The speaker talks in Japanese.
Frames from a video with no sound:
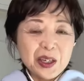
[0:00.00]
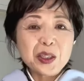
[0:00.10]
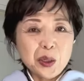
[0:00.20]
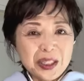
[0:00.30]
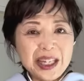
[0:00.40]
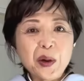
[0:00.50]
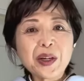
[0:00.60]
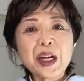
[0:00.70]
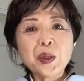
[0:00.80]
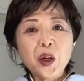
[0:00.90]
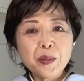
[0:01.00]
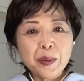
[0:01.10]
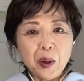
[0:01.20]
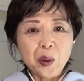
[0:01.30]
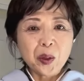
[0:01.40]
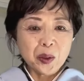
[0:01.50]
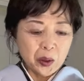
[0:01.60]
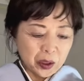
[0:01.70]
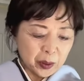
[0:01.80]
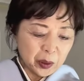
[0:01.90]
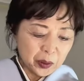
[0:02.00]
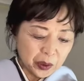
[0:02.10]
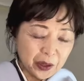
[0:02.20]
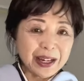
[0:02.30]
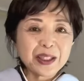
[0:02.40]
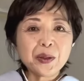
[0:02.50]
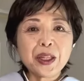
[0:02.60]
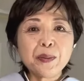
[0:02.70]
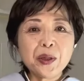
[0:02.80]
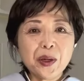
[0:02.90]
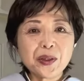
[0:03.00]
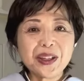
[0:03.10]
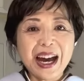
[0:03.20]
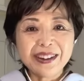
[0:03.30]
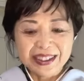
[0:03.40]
そして他の帯もこのお着物にはとてもよく合うん